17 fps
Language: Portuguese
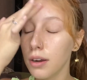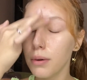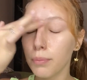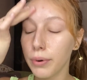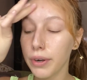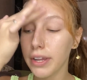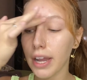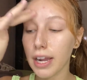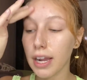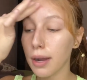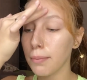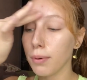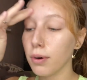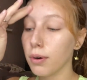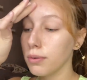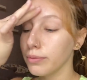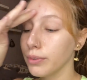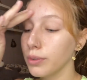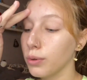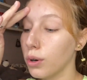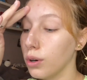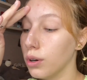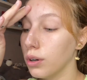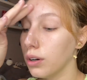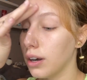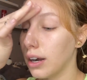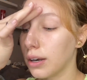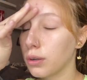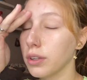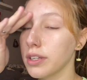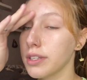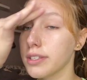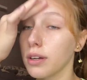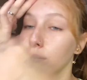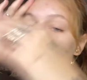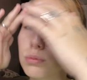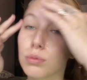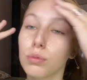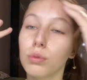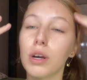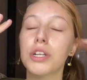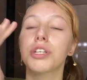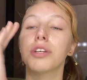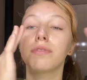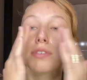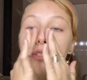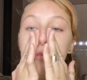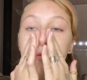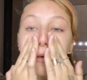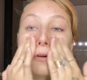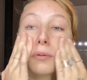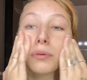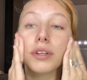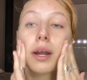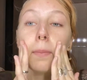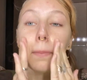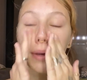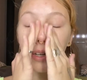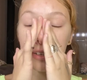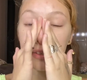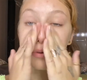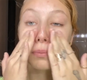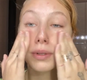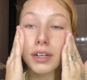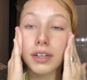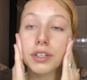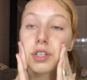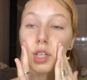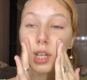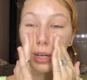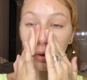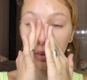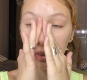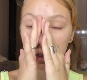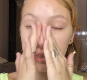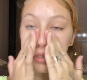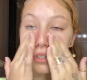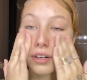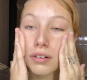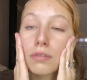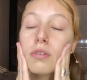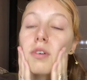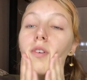Porque acabou uh, a coleção. Acho que vocês vão encontrar apenas o blush da coleção.